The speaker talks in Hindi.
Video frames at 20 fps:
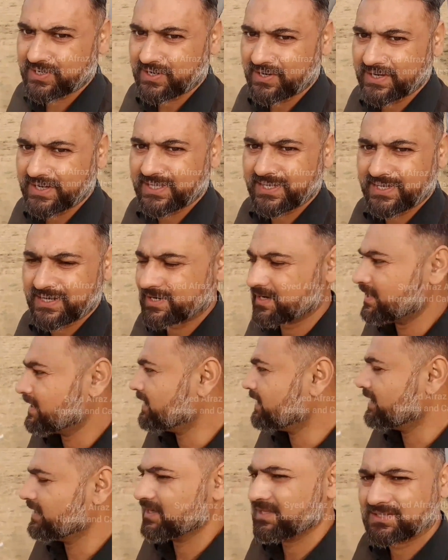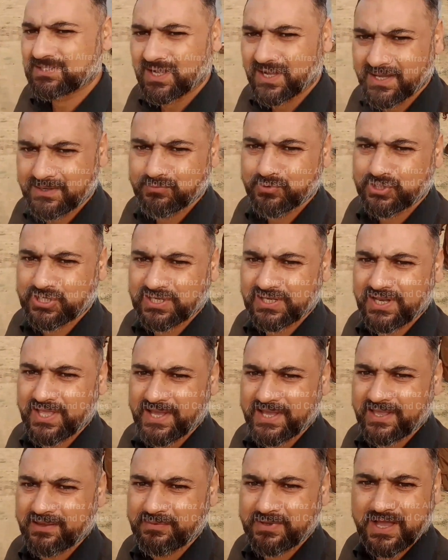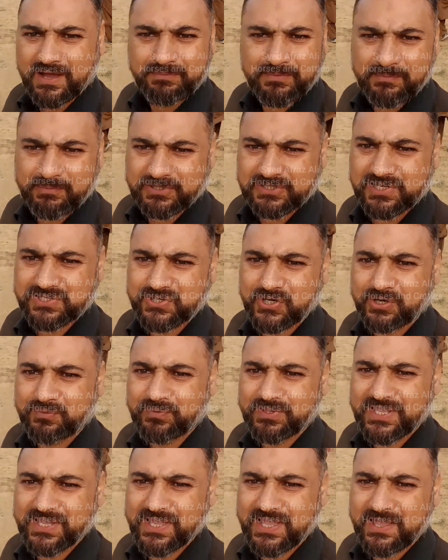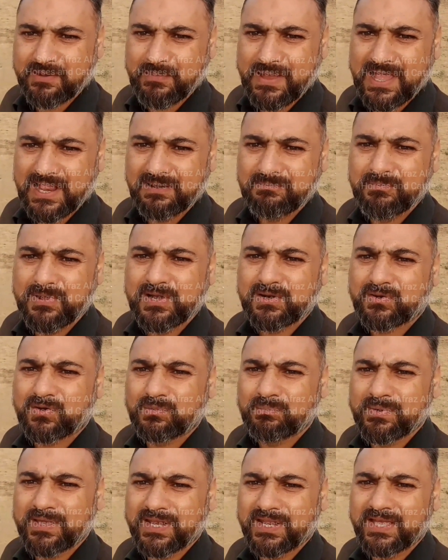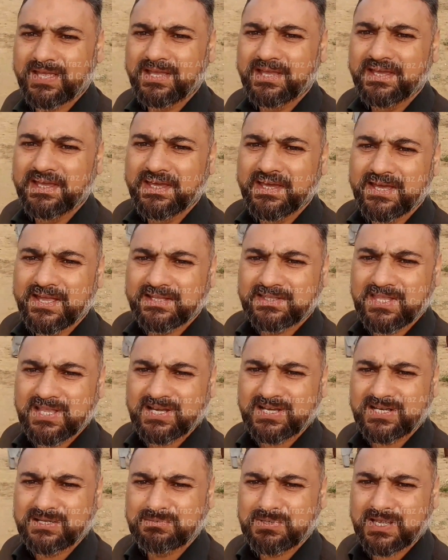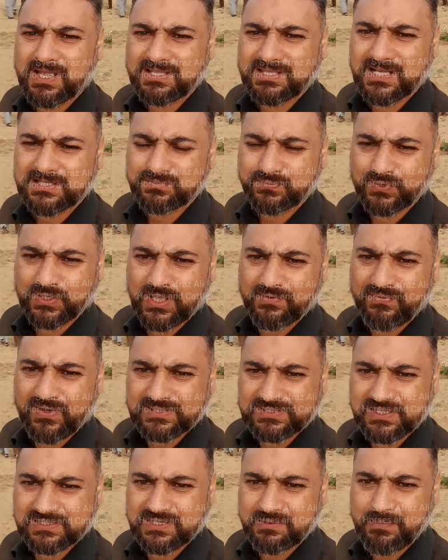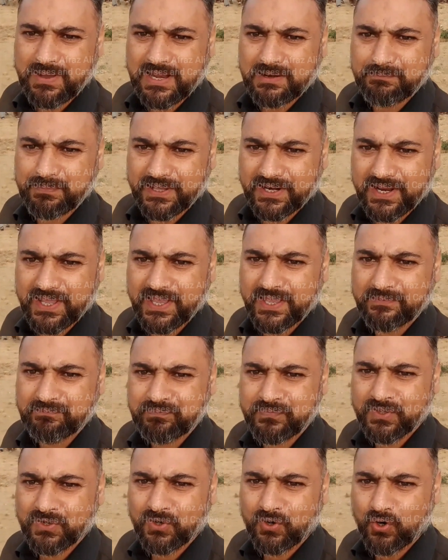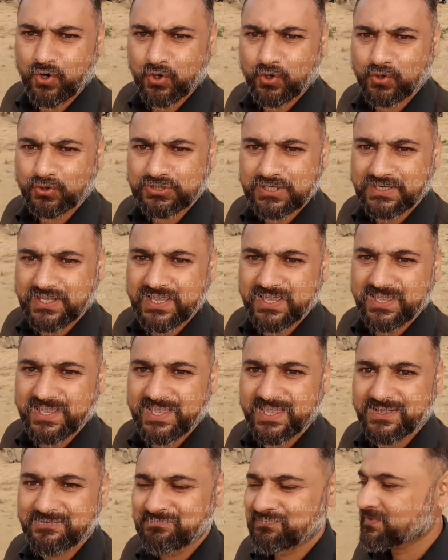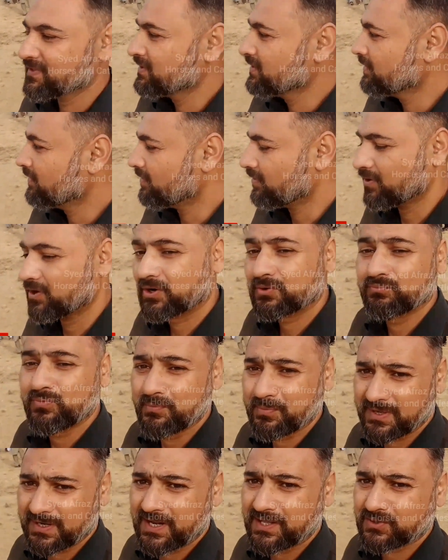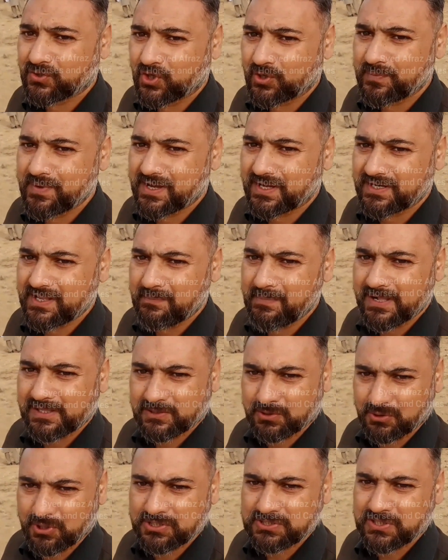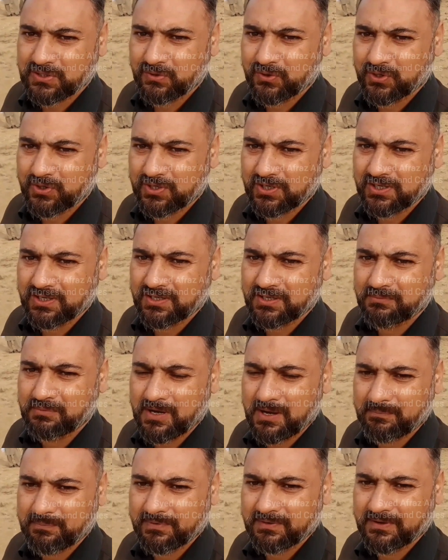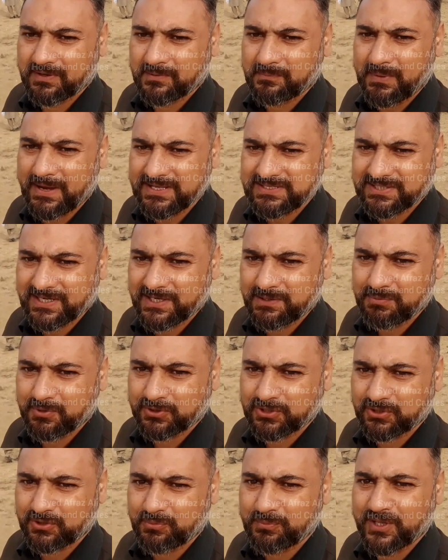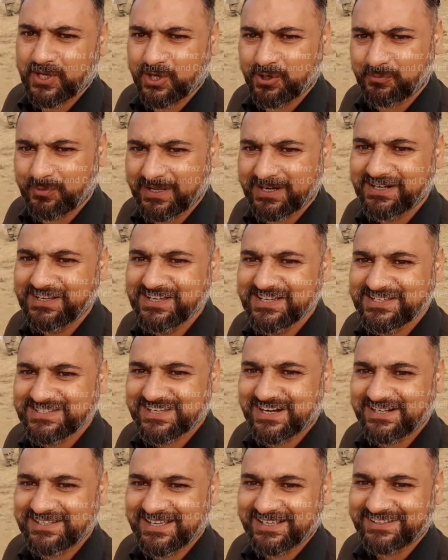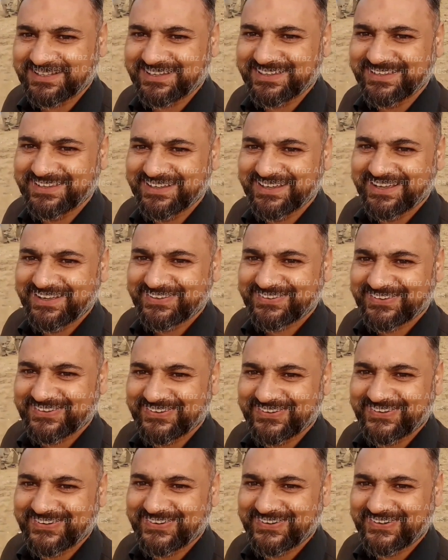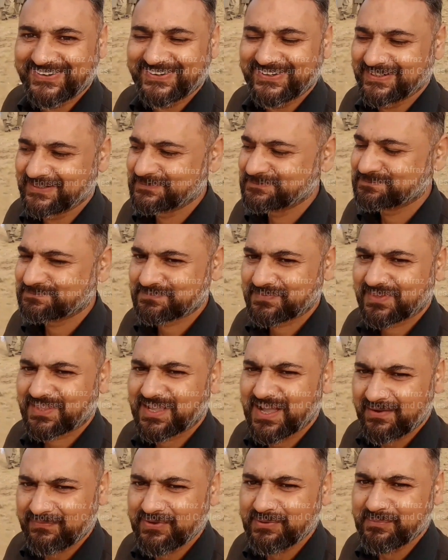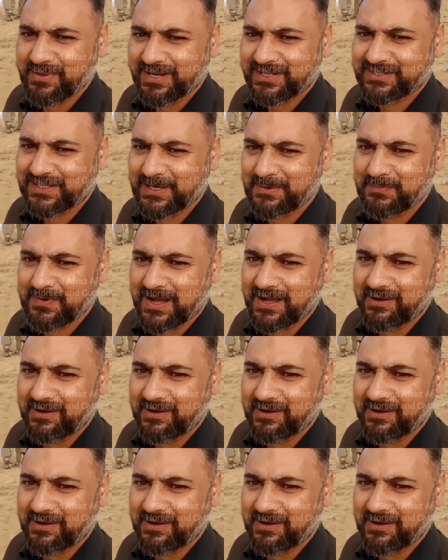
रिकॉर्डिंग करना इंतहाई मुश्किल है कि अभी आपने पिछले शॉट में देखा है कि बैल बिल्कुल मेरे इतने करीब थे कि दस फुट के फासले से बैल फिरे हैं और गुजर के गए हैं और मुमकिन तौर पर अगर ये बैल थोड़े से और अपने बाई साइड पर होते तो मेरे ऊपर चढ़ जाते तो काफ़ी मेहनत अलब